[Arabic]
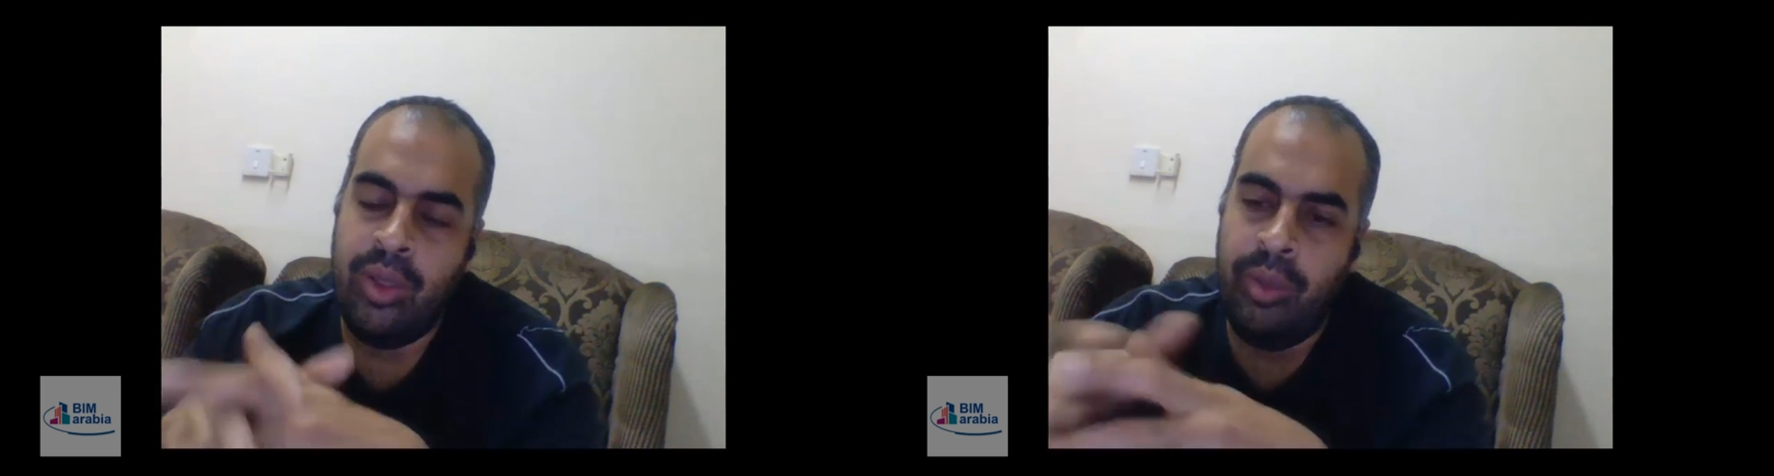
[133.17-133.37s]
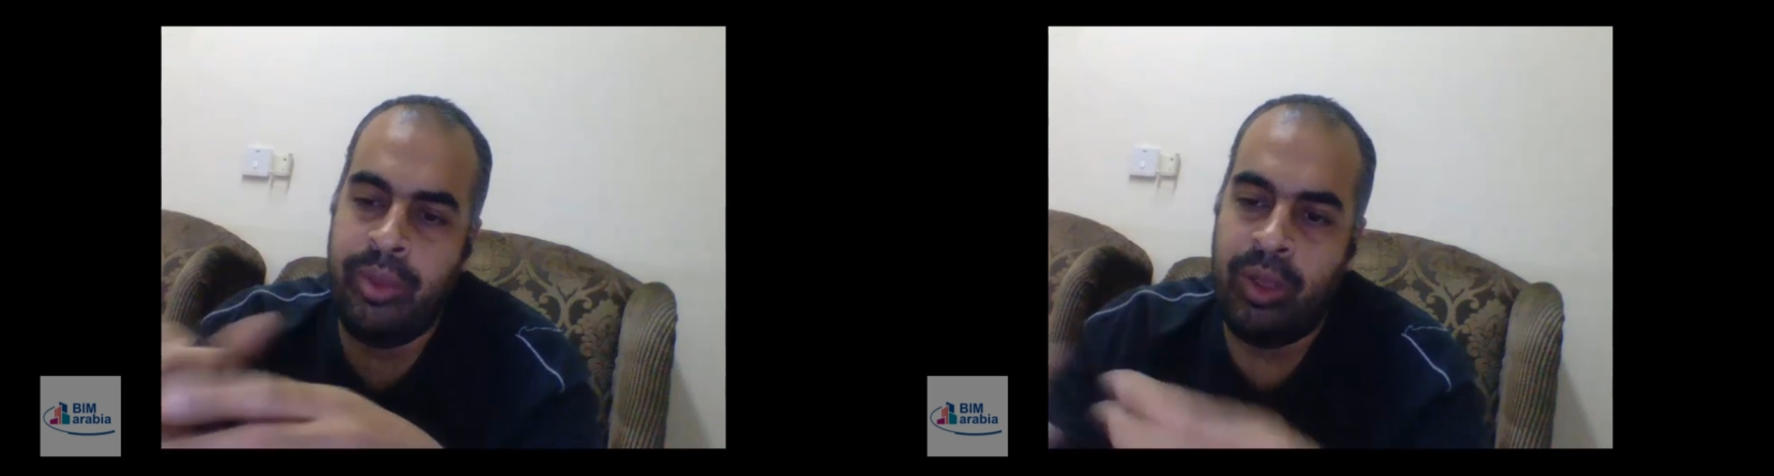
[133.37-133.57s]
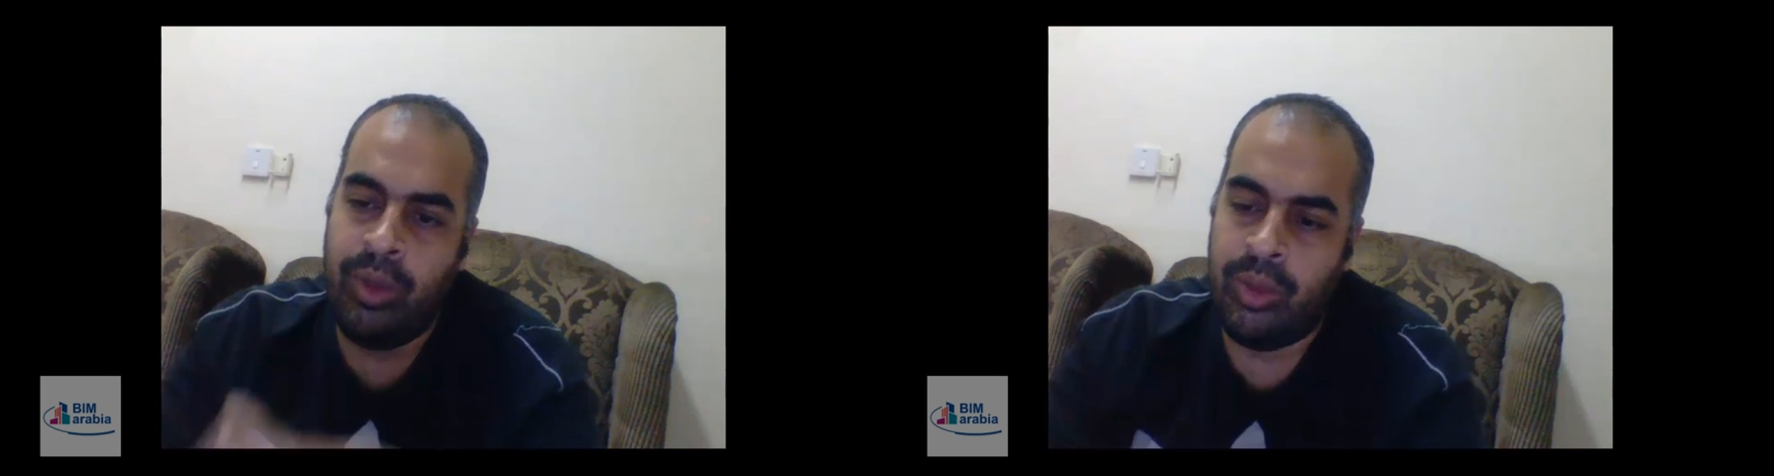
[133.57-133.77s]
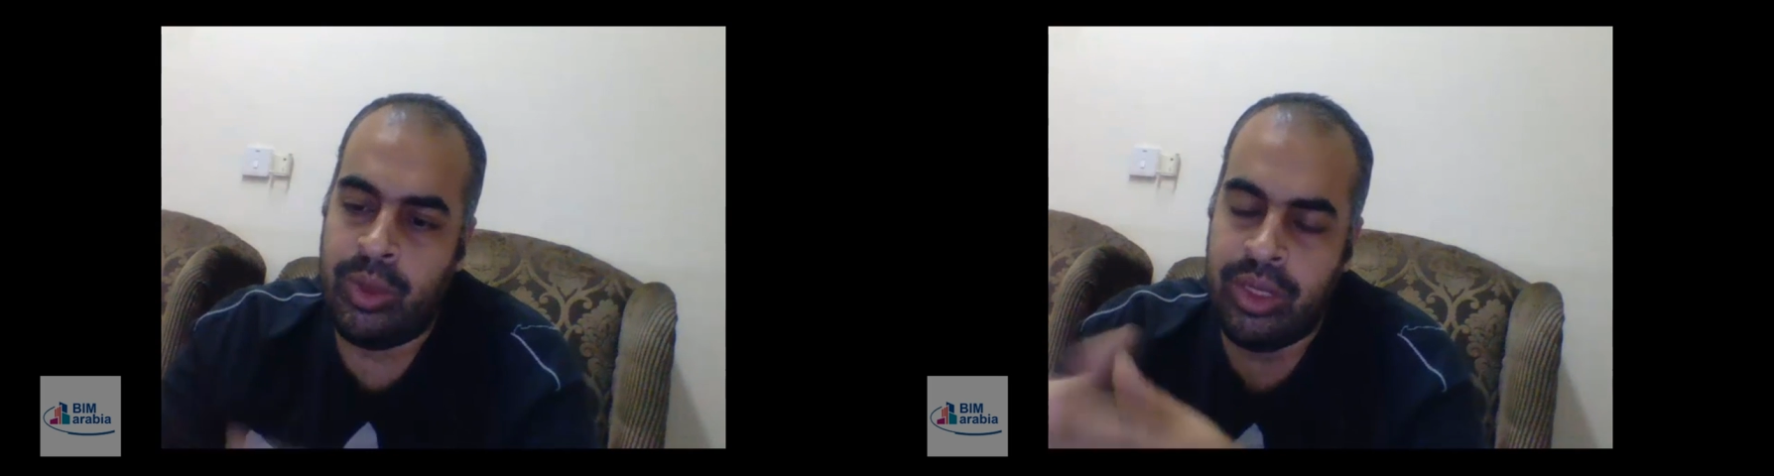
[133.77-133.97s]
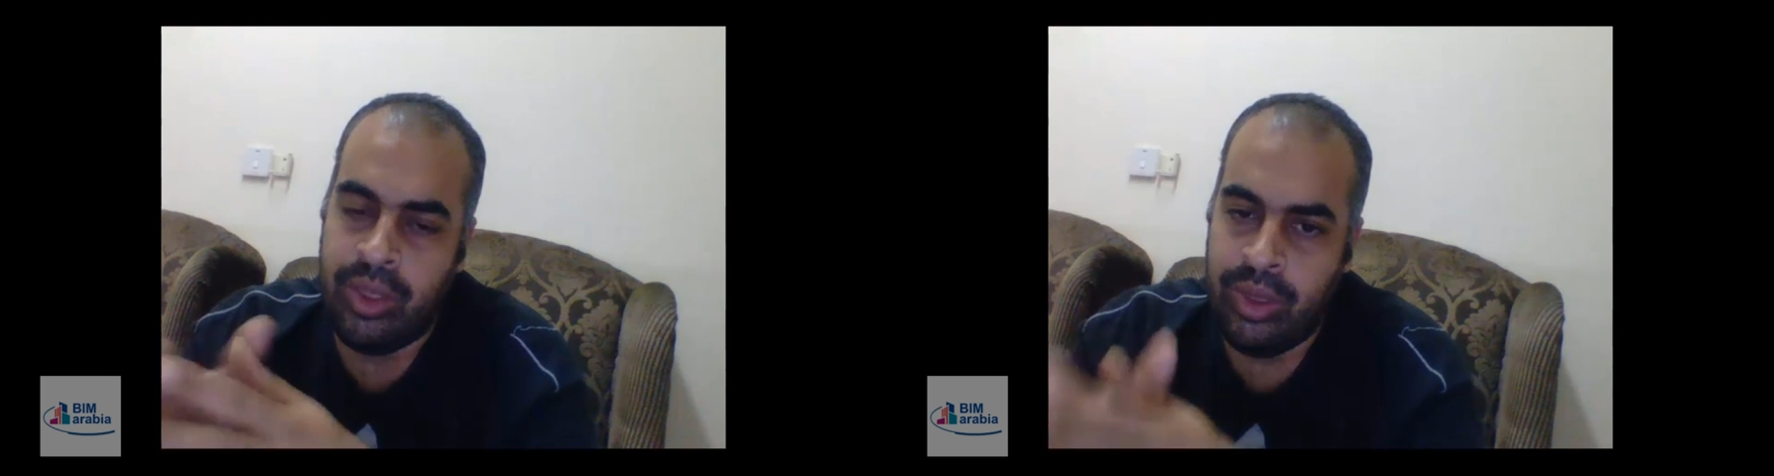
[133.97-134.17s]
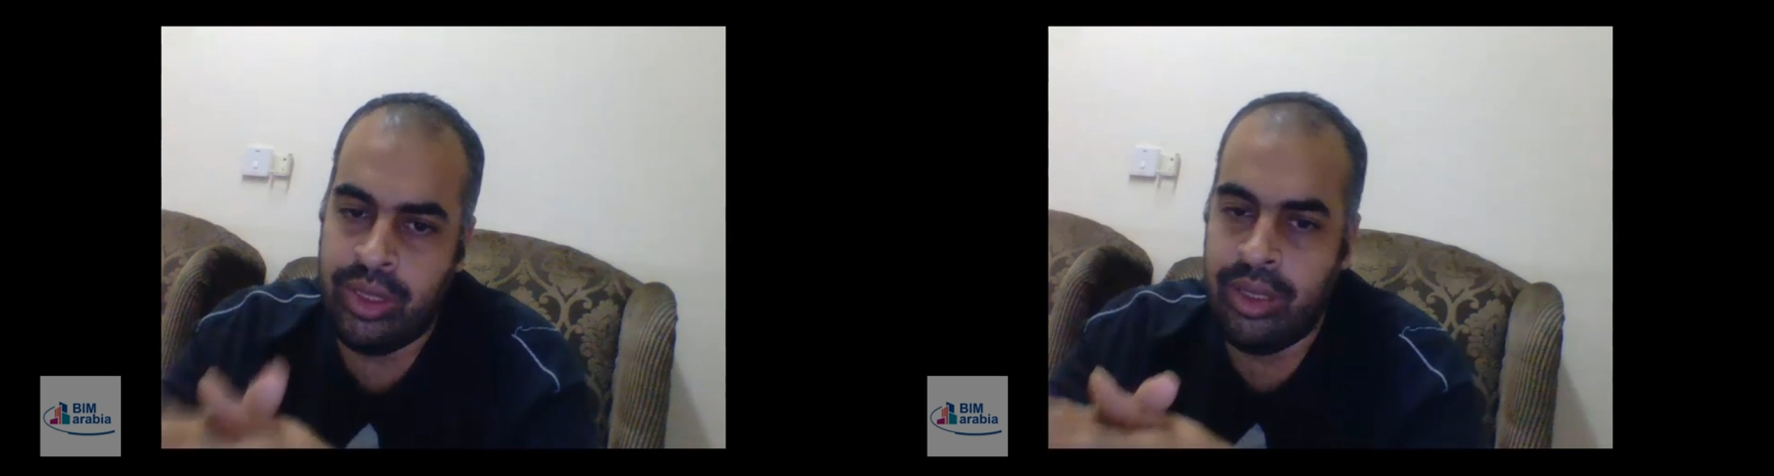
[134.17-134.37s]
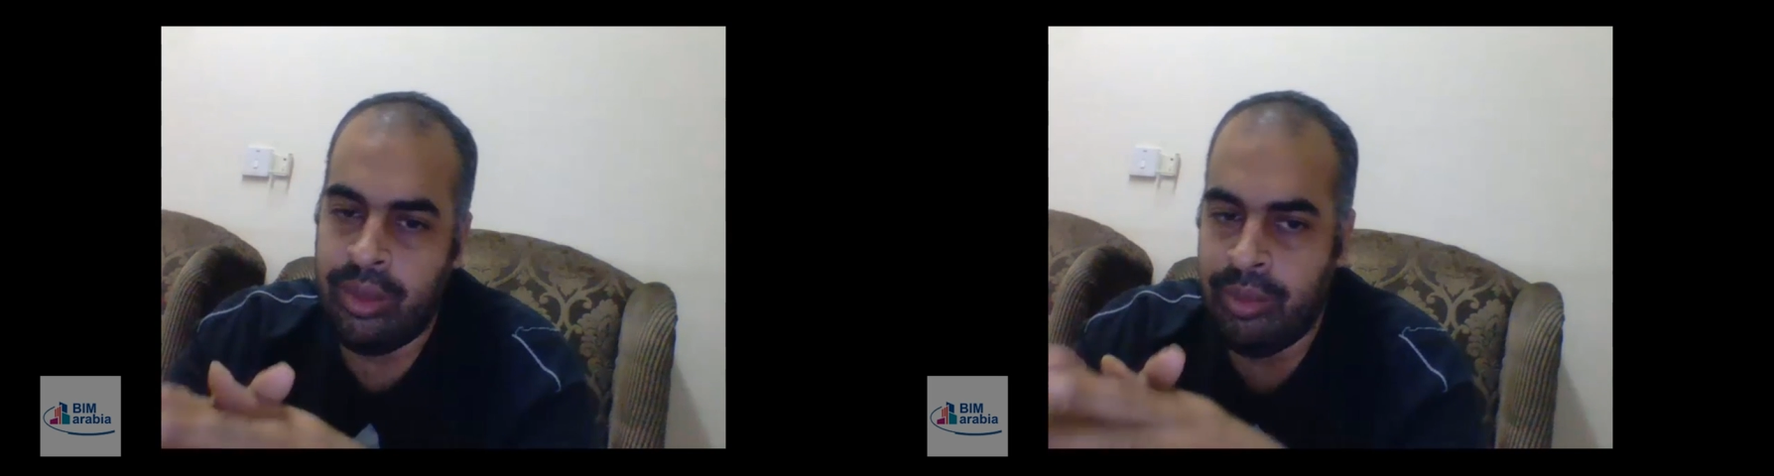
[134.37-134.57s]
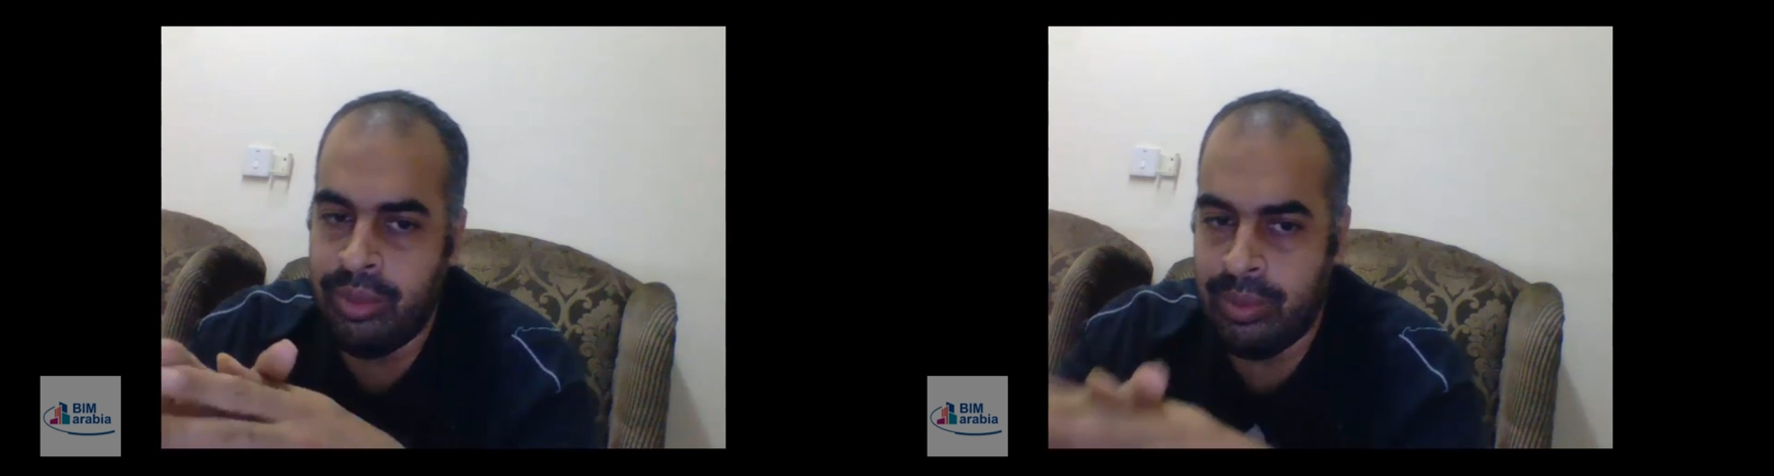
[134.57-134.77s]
نوع من انواع الوست لو انت